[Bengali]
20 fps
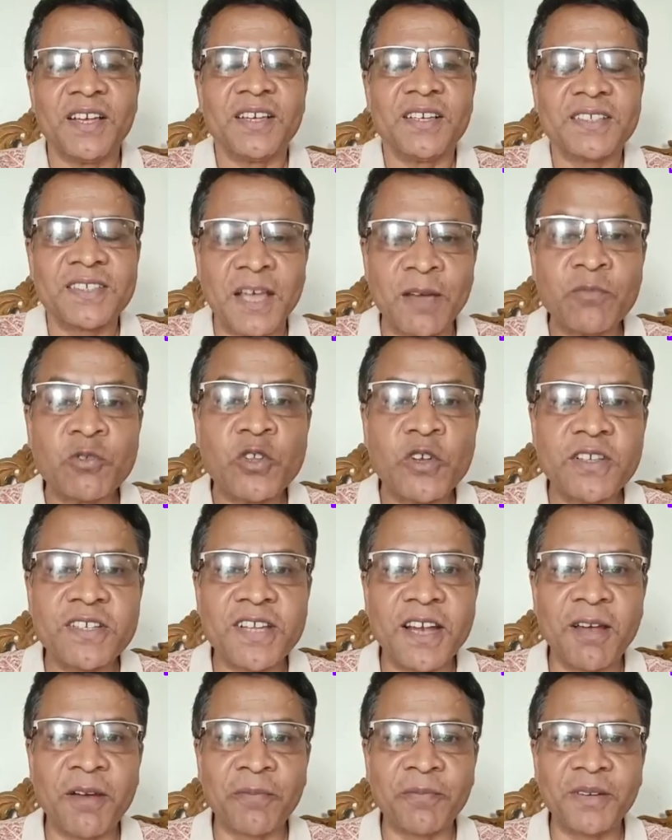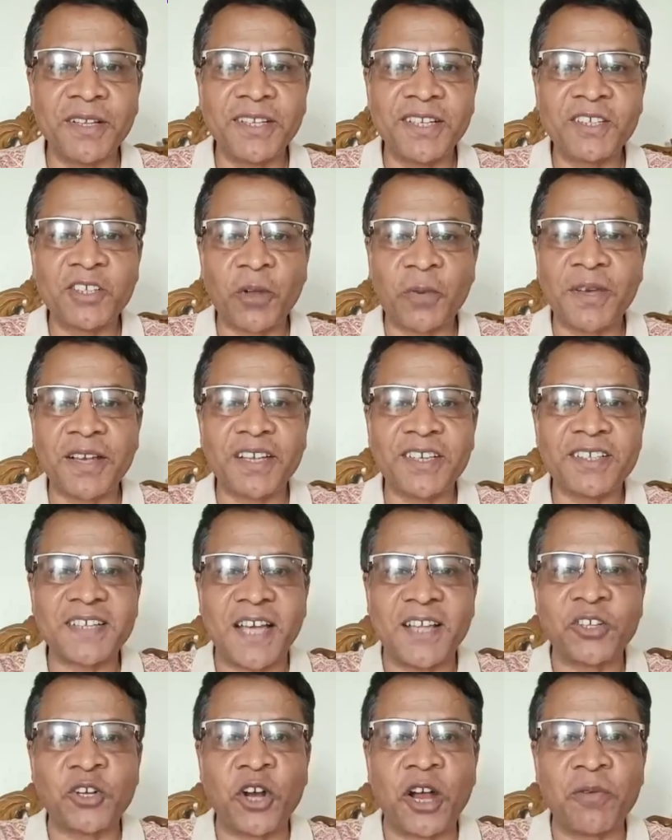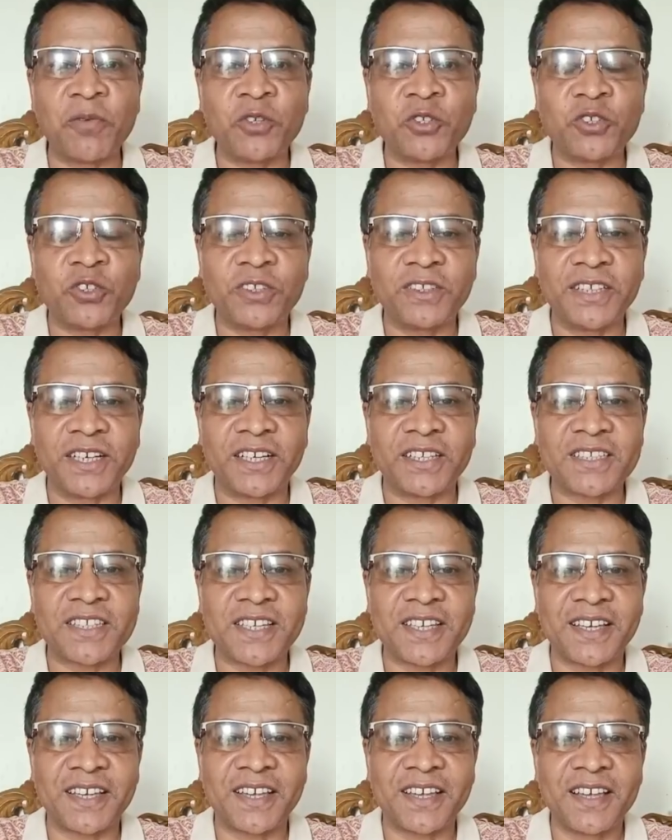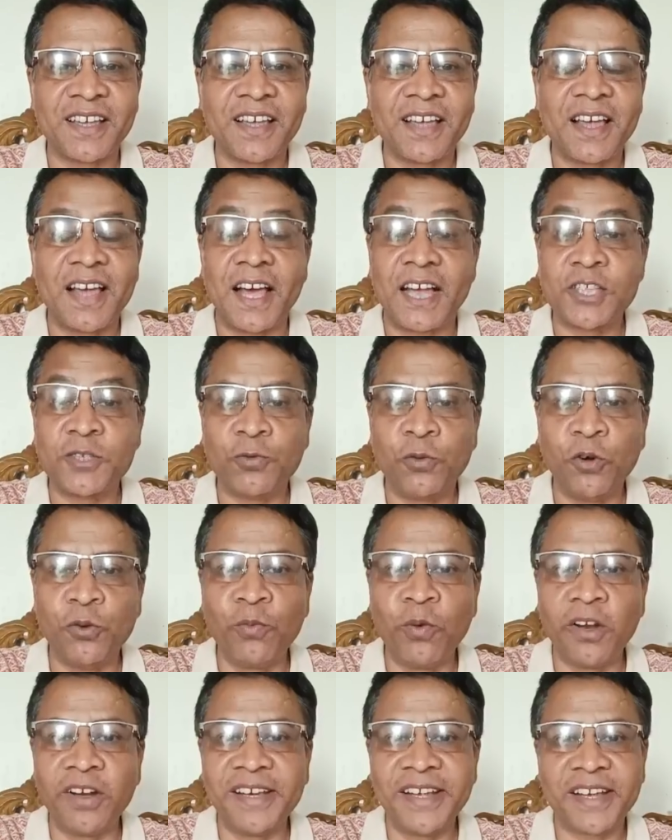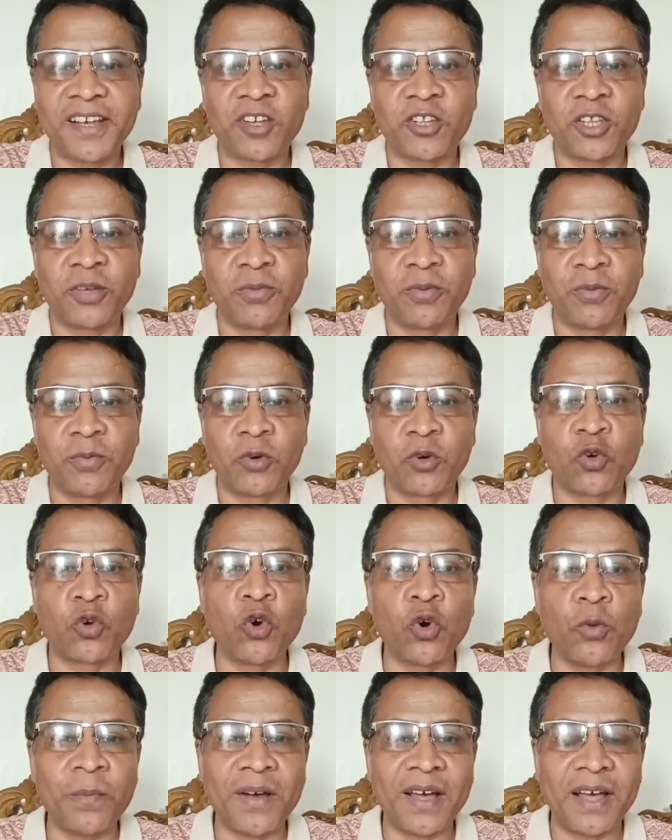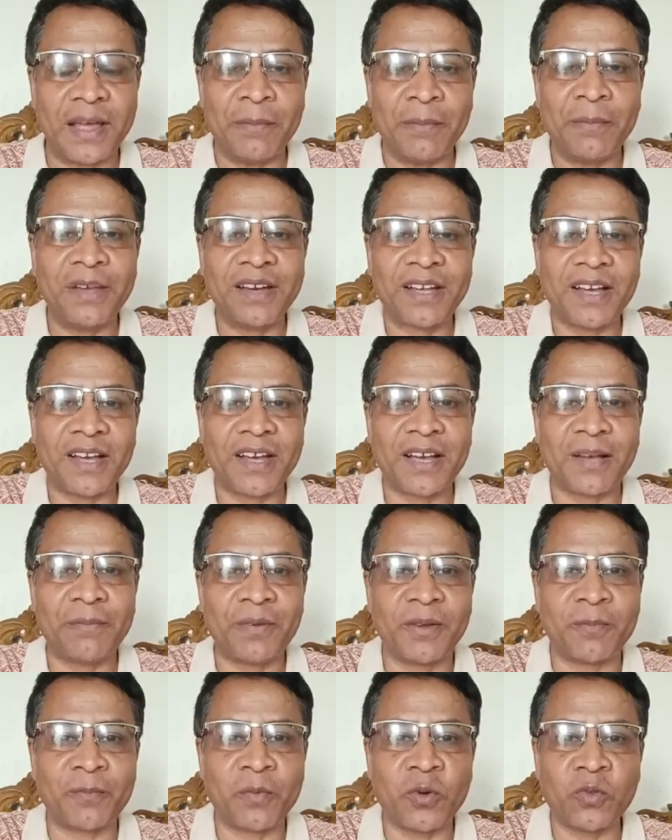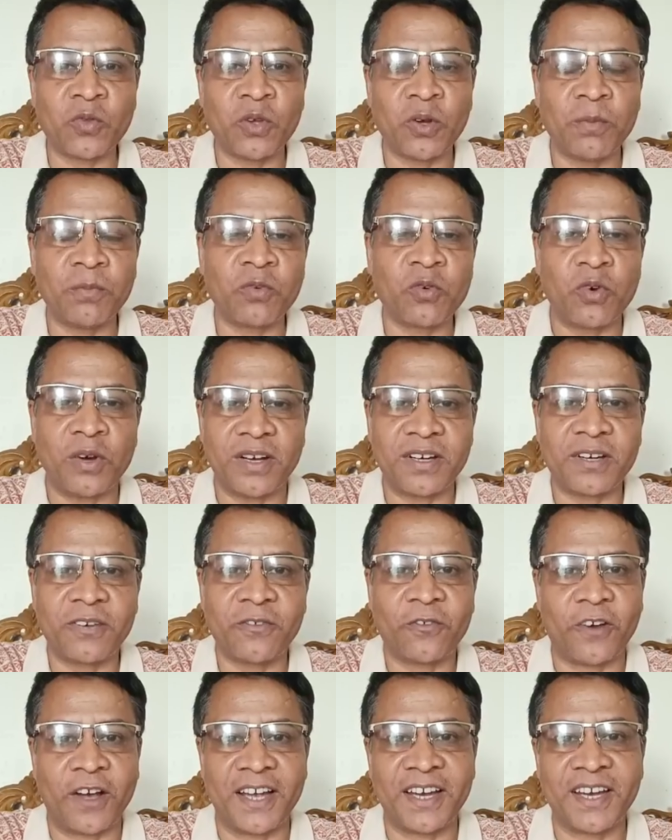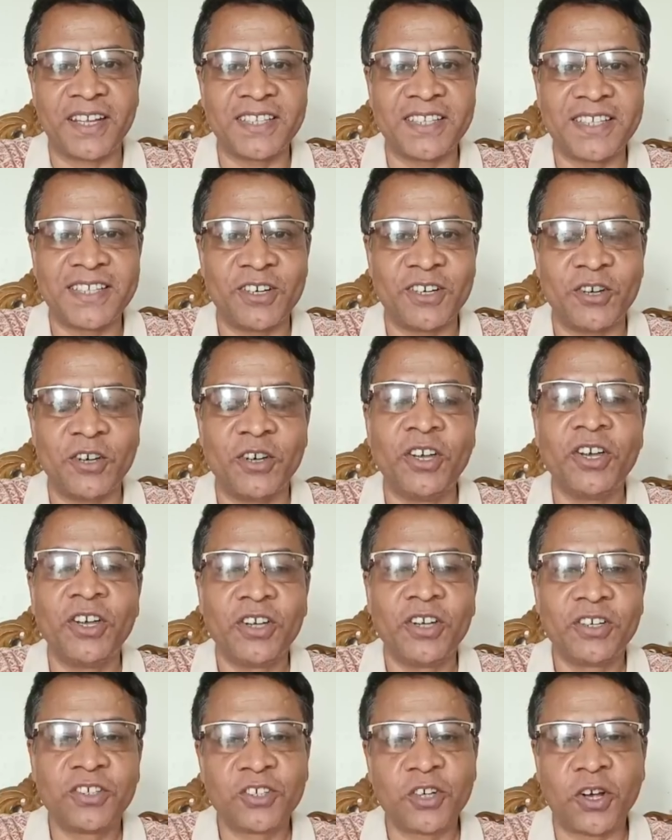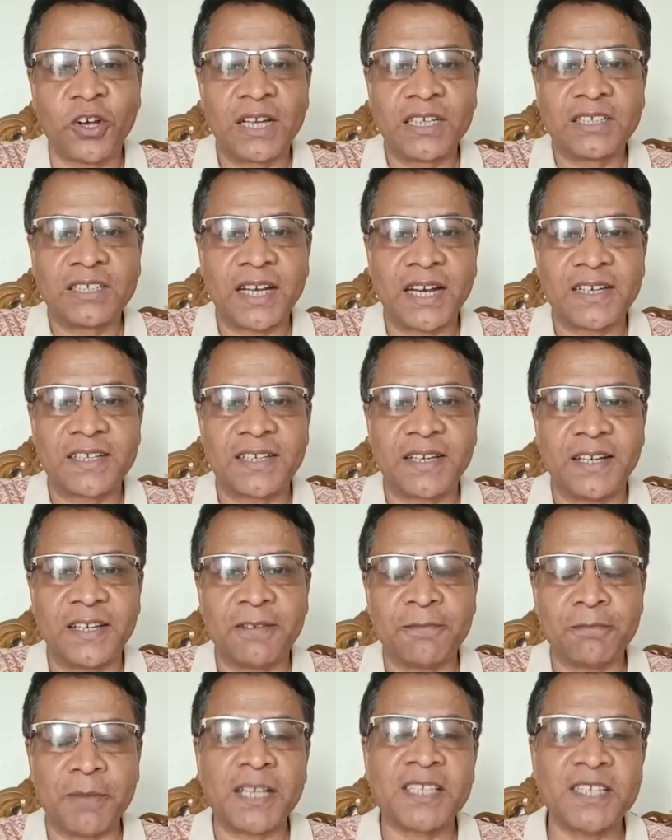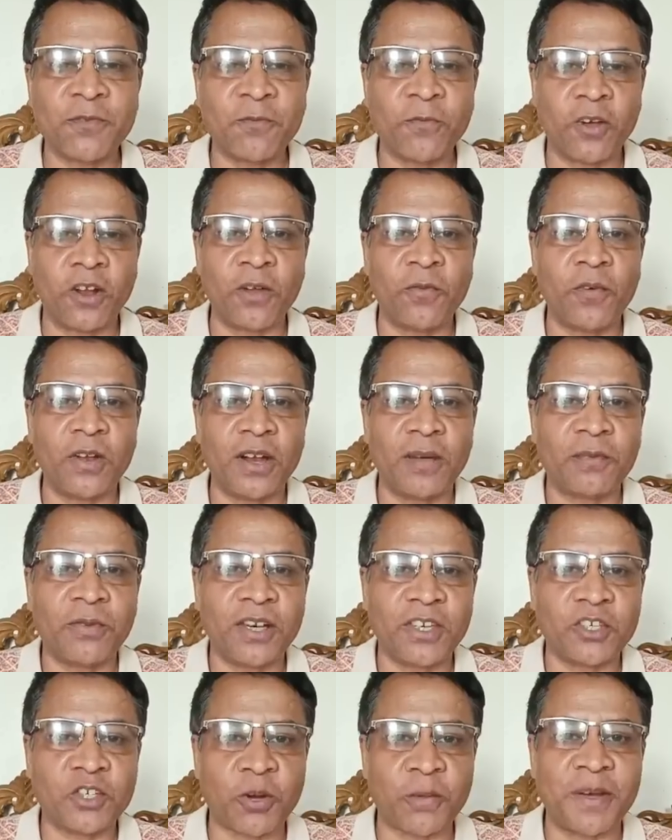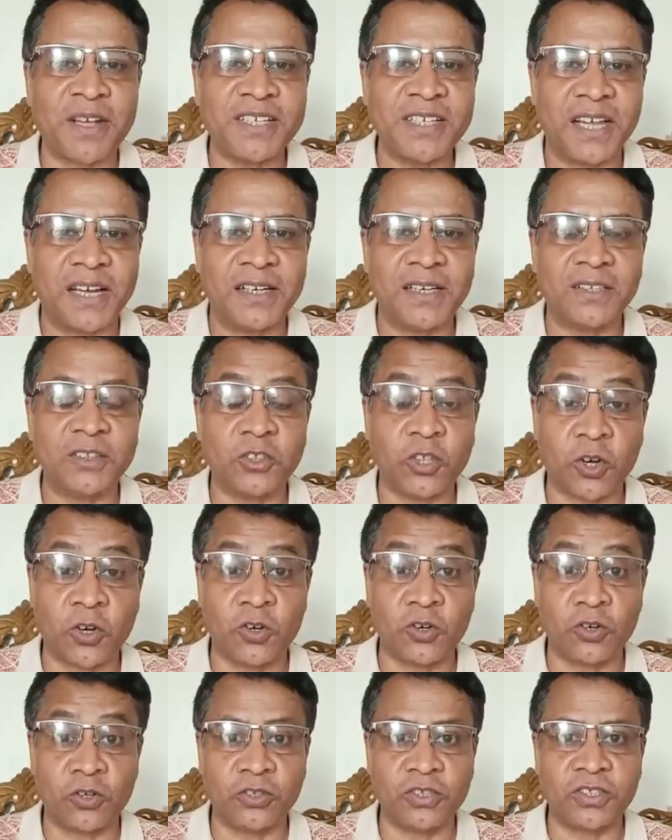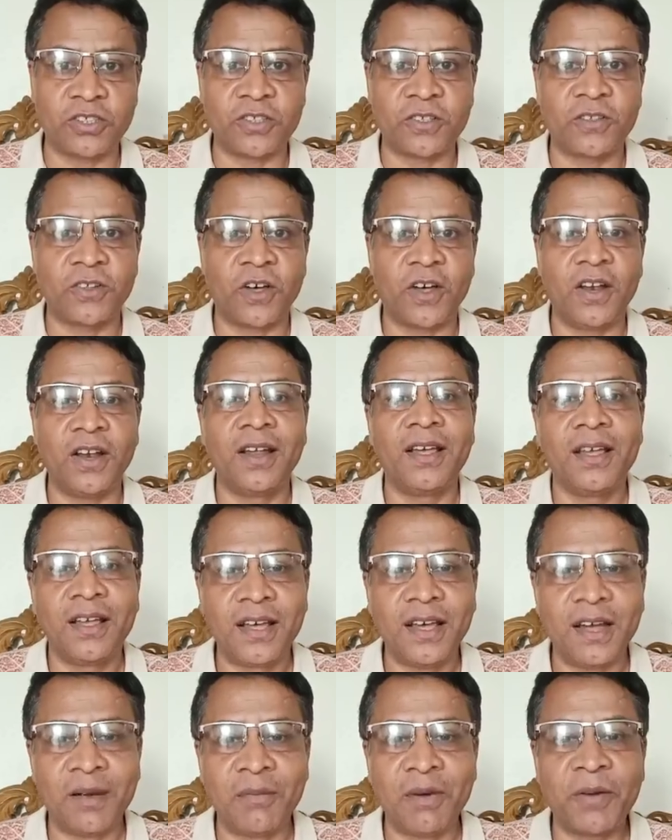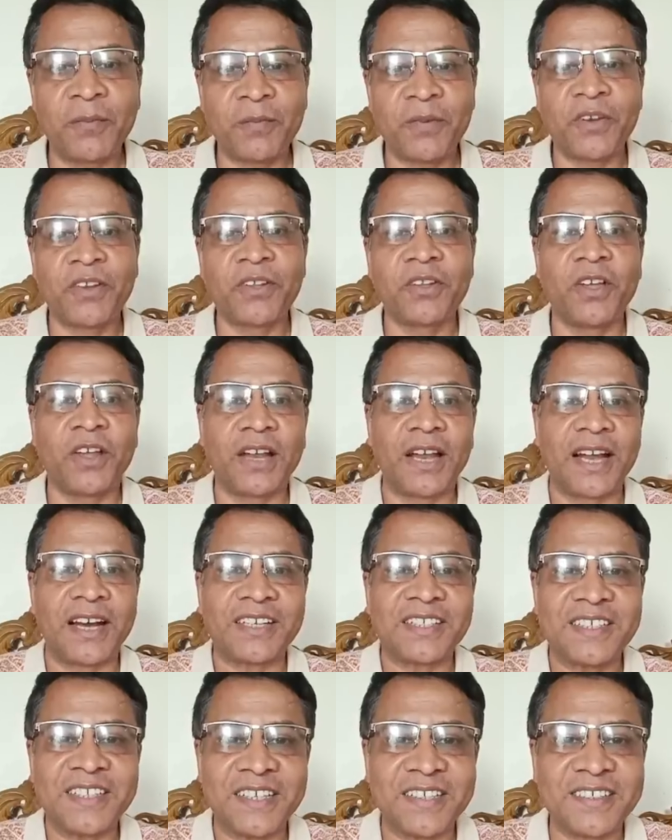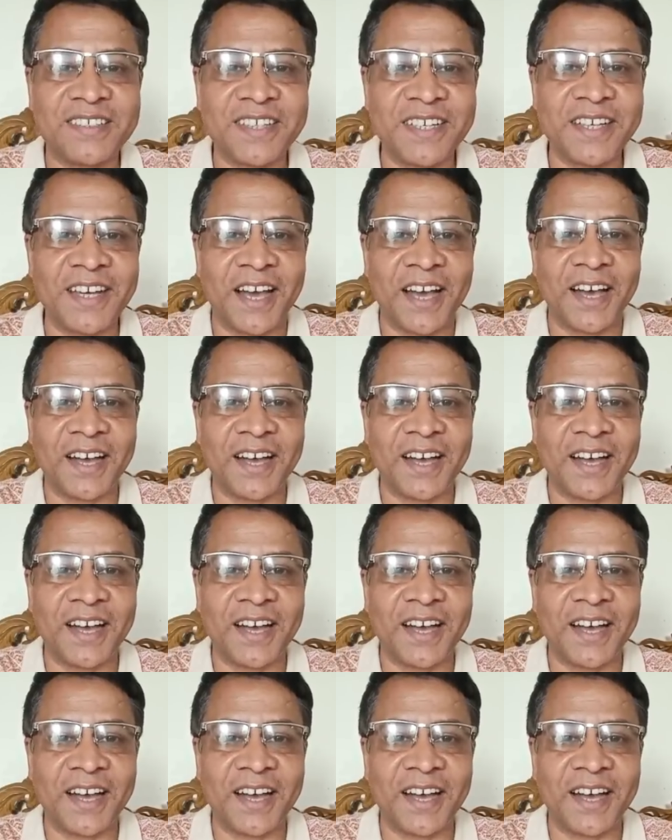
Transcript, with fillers: শামসুল ইসলাম আপনাদের সবাইকে সাদর আমন্ত্রণ জানাচ্ছি আজ ফুটবল নিয়ে কথা বলবো কোপা আমেরিকা কাপের প্রথম কোয়ার্টার ফাইনাল ছিল সকাল সাতটায় ম্যাচের ফলাফল আপনারা সবাই জানেন জননন্দিত দল আমার প্রিয় দল আর্জেন্টিনা